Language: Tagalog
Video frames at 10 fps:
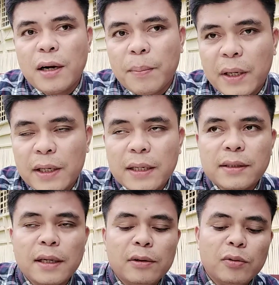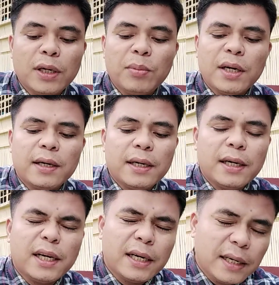kapakyasan adunay mga
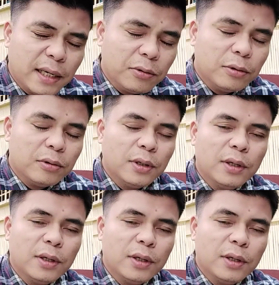kadaghang kadaot